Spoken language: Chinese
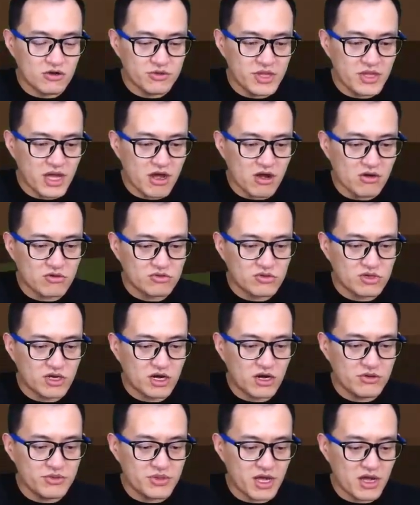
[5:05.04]

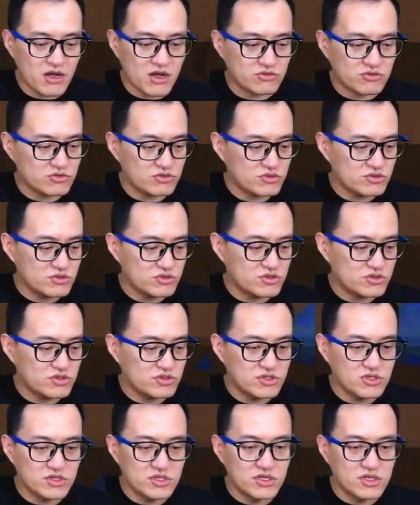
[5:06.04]
no！Oh
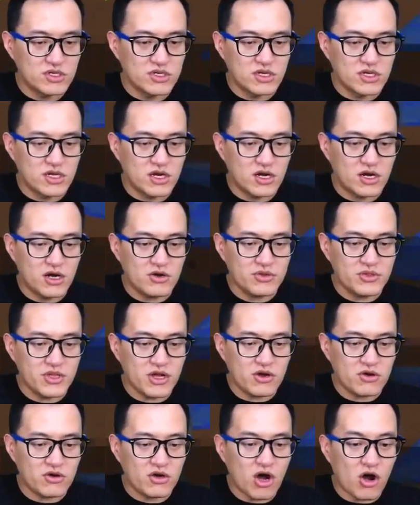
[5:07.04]
no！Oh
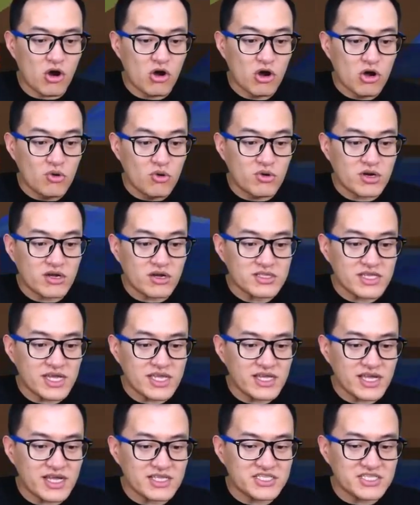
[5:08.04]
no！哦，我刚才
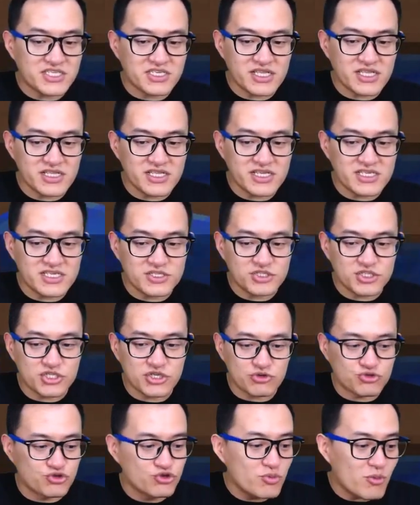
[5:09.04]
应该骑的那只
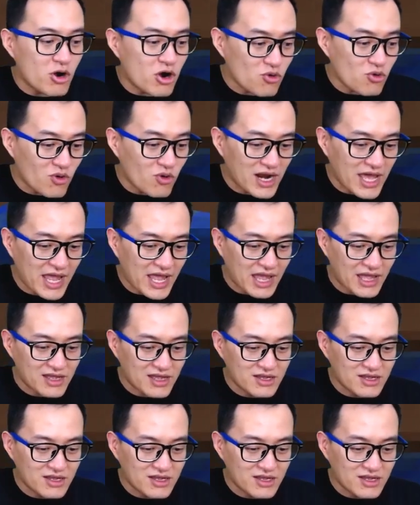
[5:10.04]
小熊猫过来，